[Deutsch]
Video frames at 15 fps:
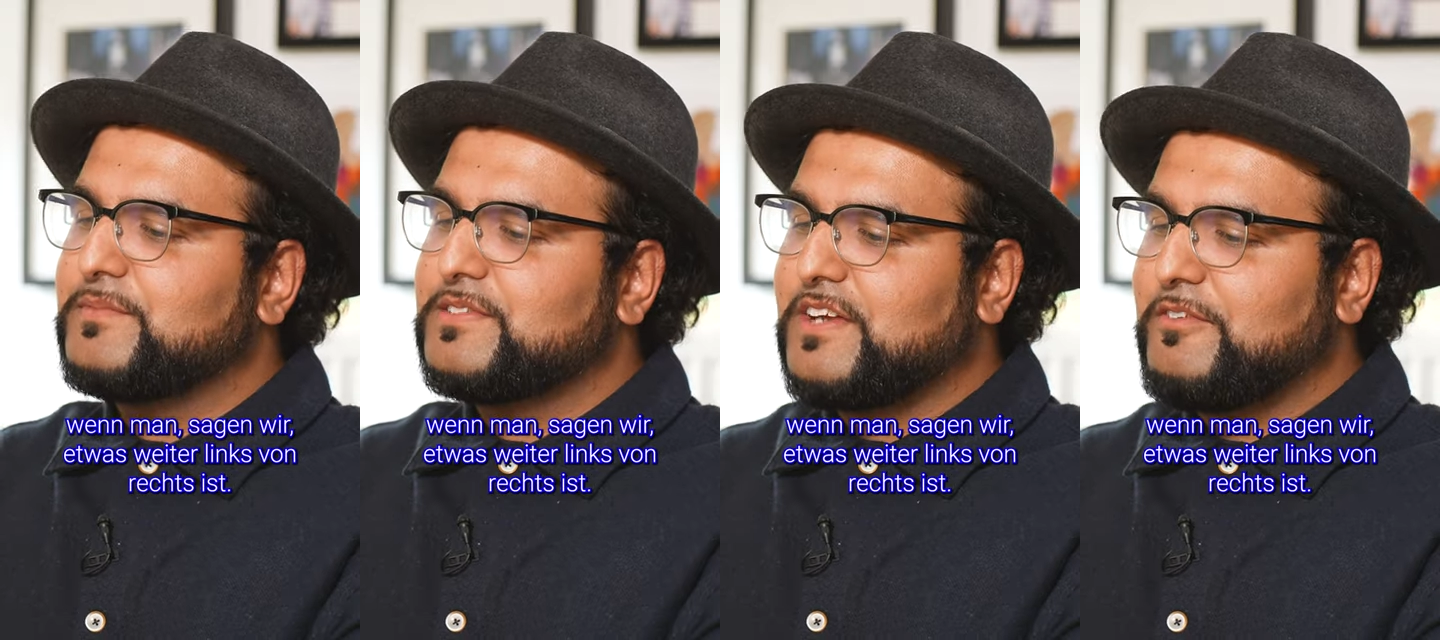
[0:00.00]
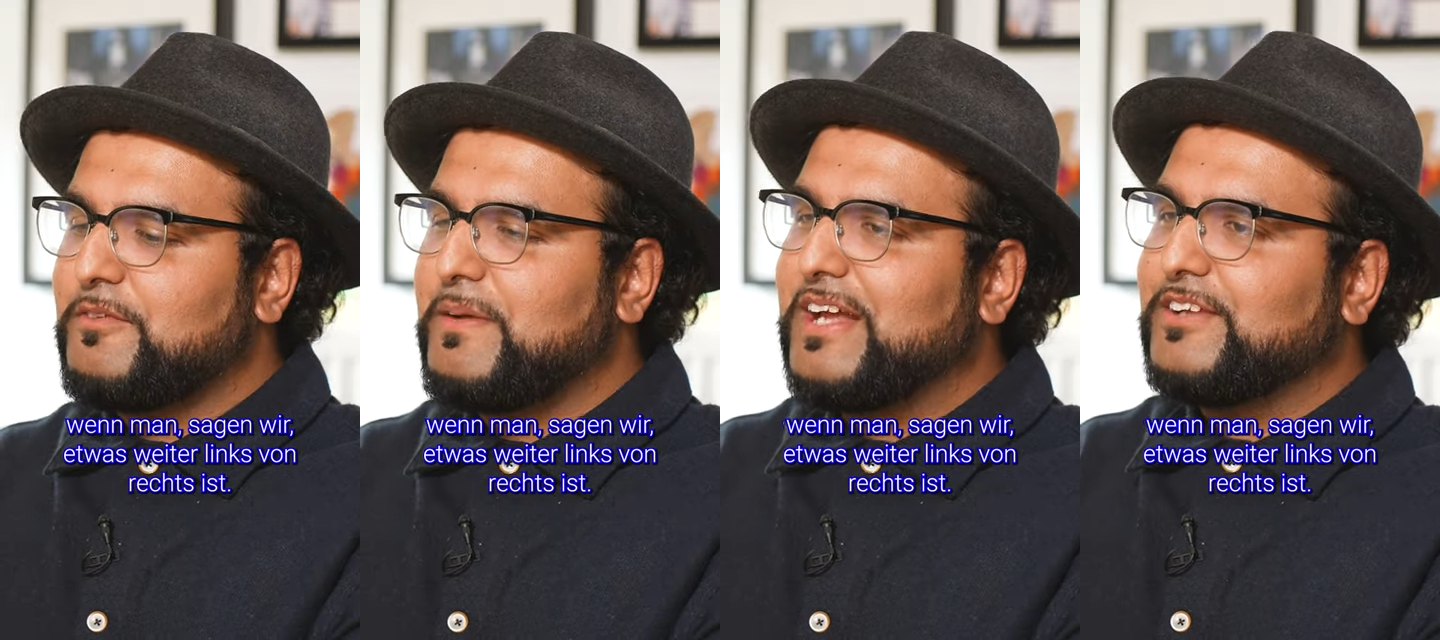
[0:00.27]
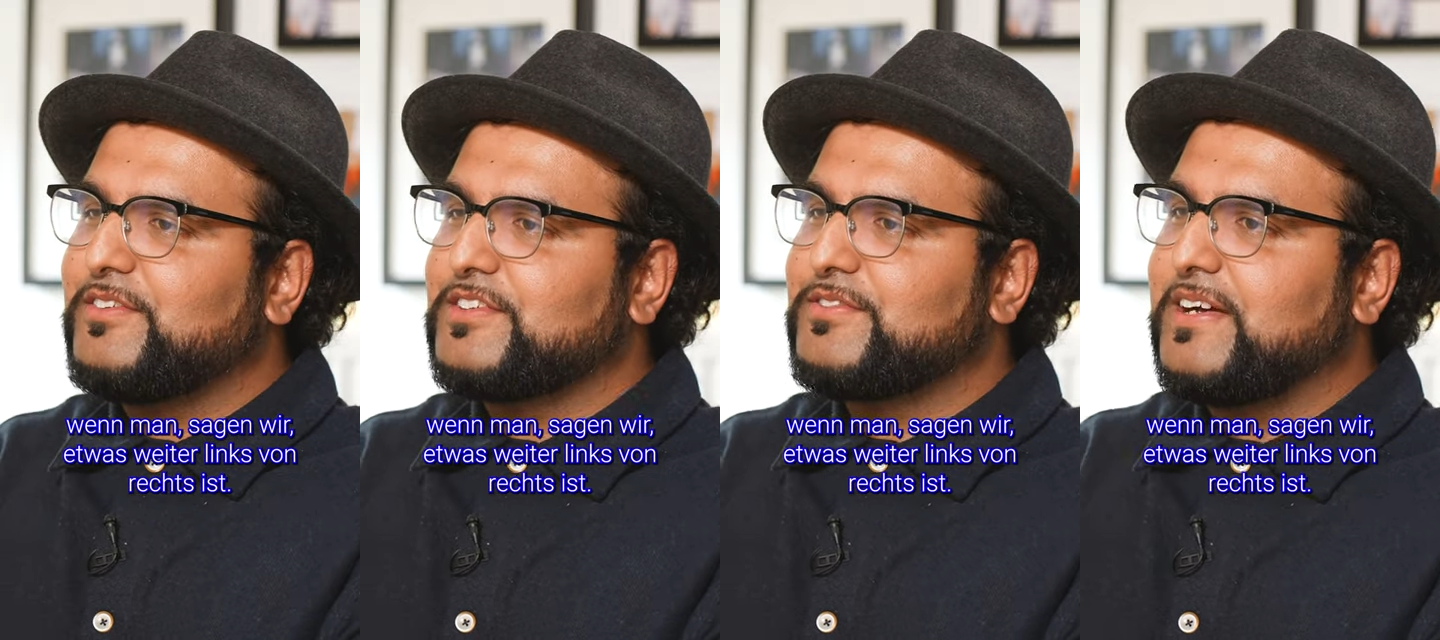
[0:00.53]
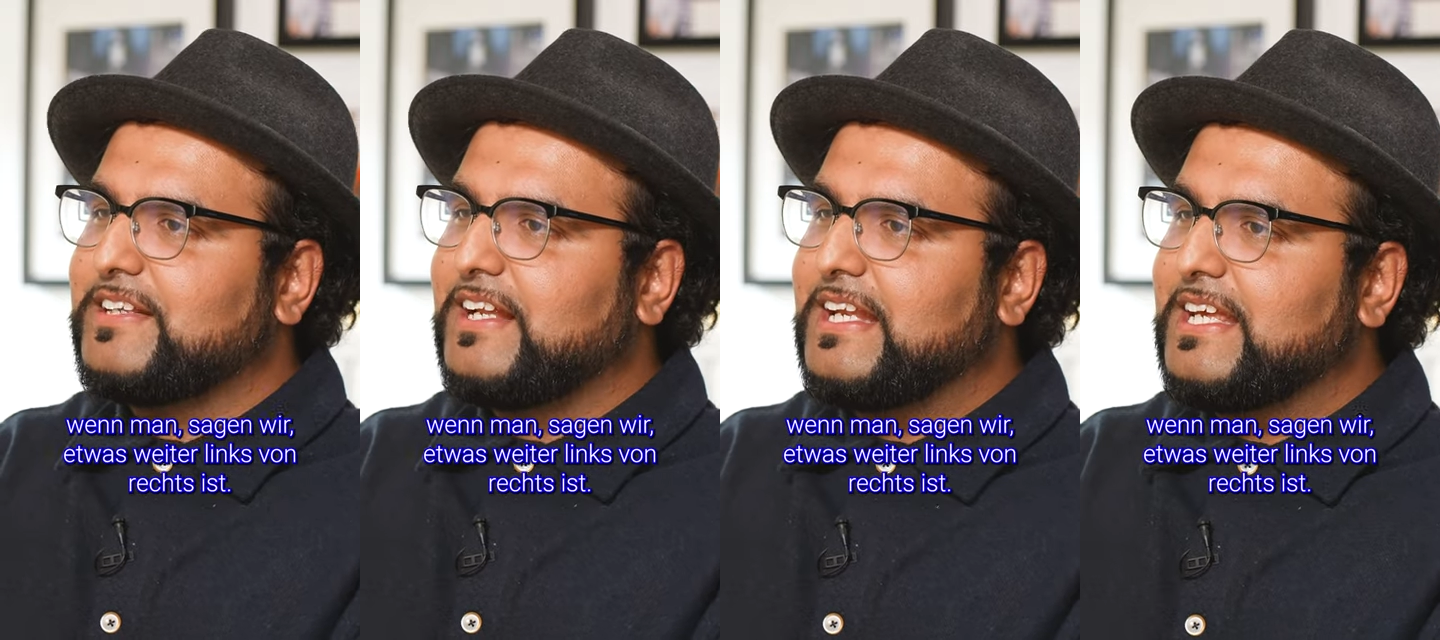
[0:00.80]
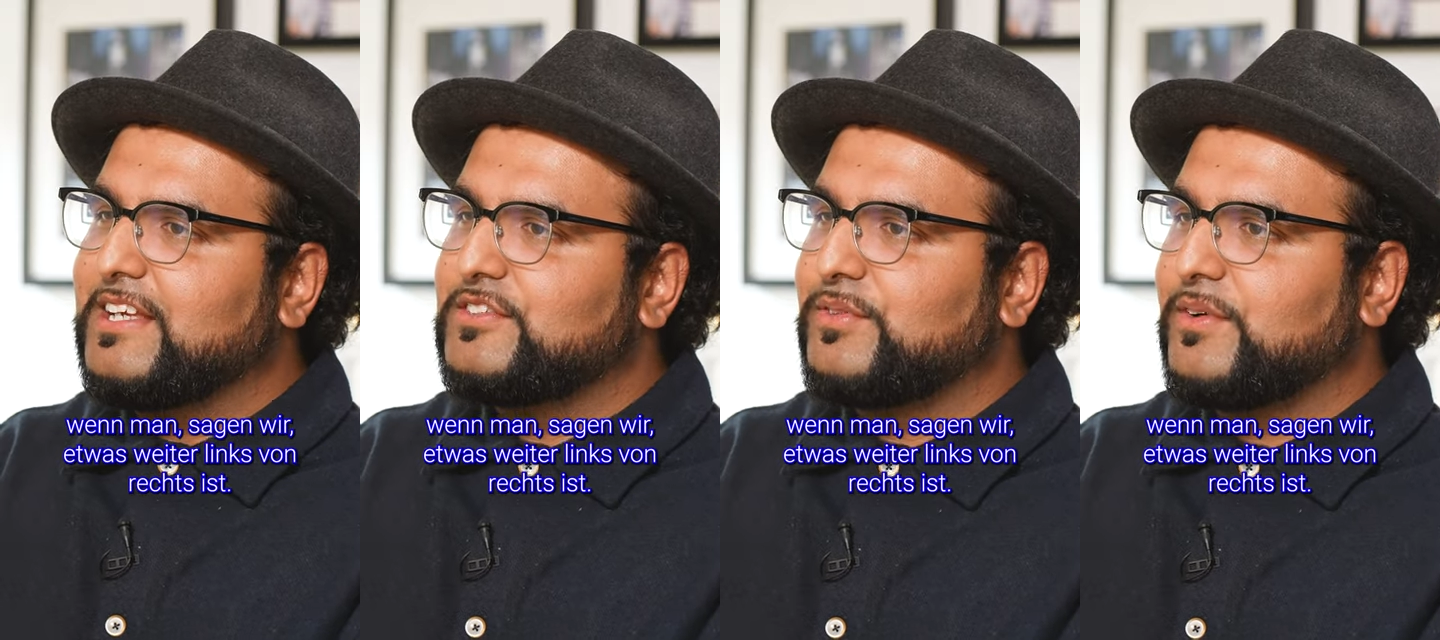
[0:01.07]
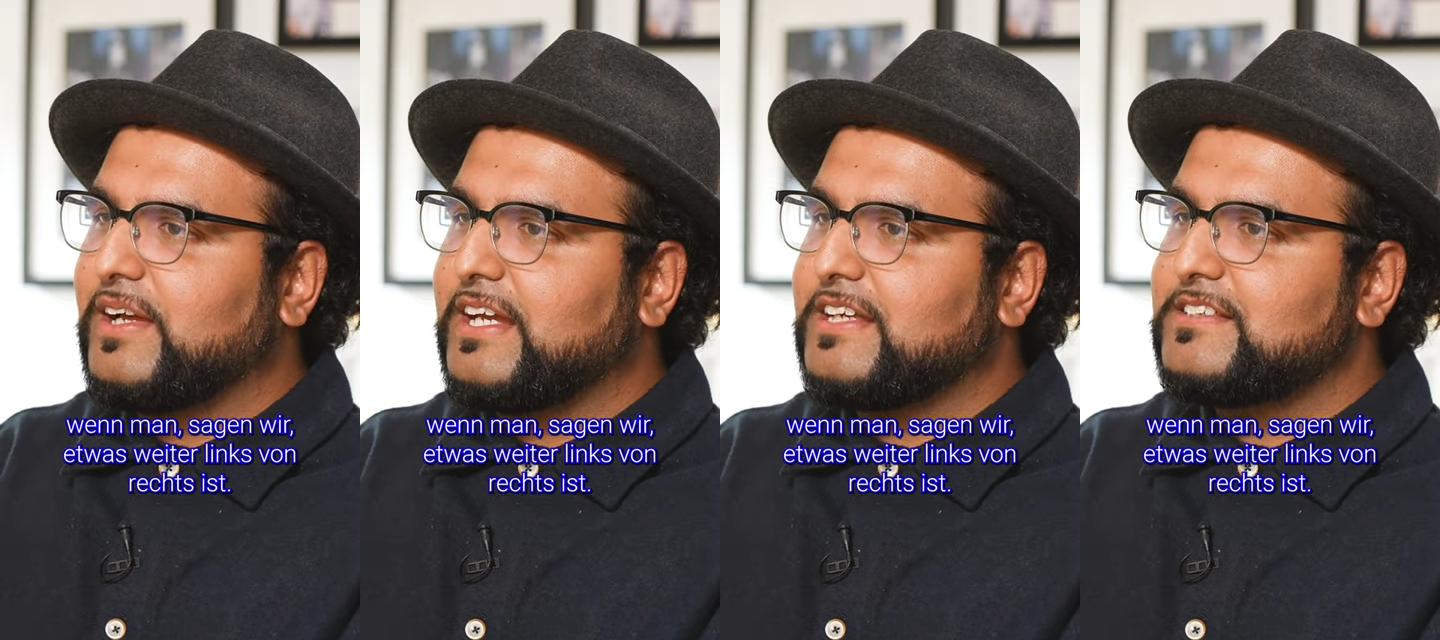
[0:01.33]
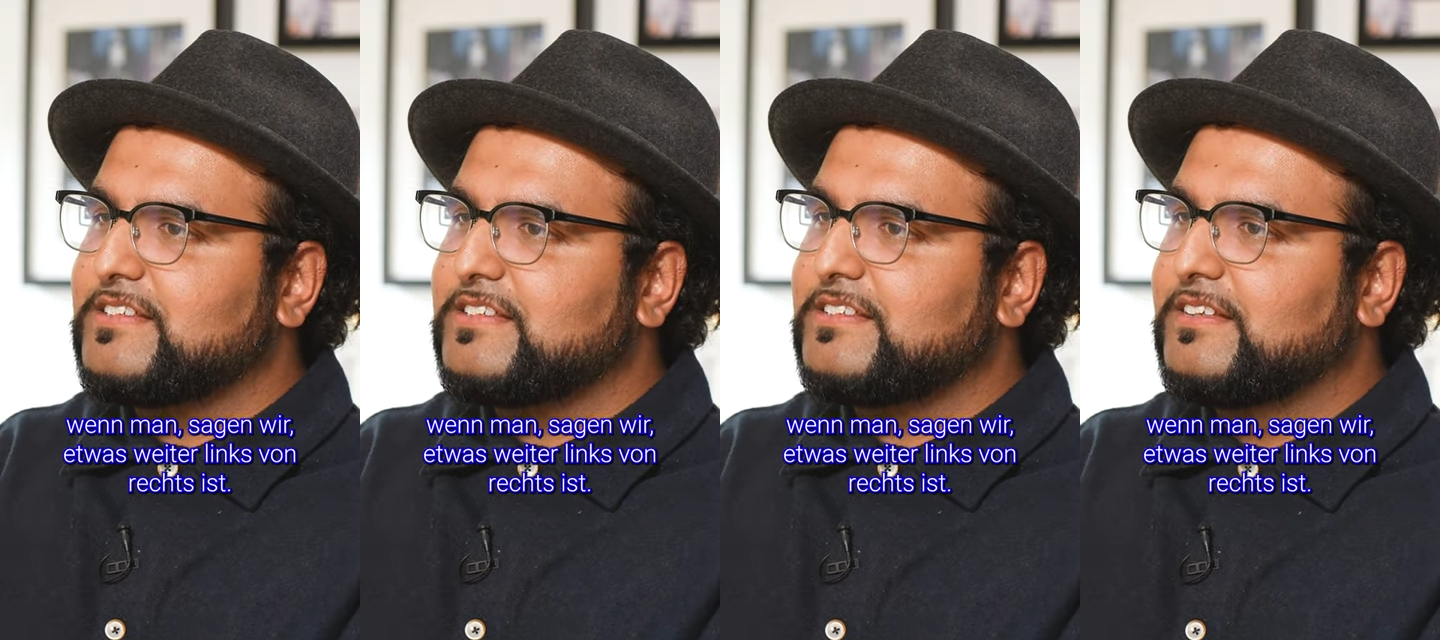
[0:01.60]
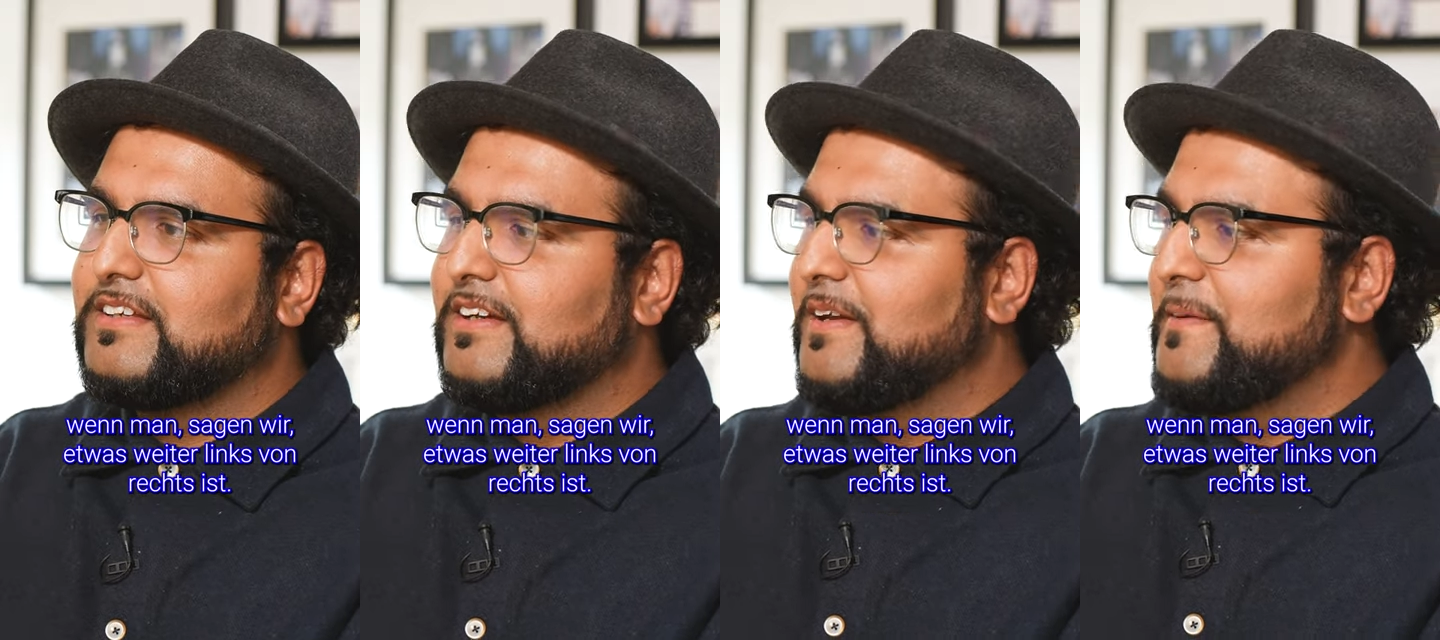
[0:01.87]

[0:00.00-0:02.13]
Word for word: sagen wir mal, etwas weiter links von rechts ist.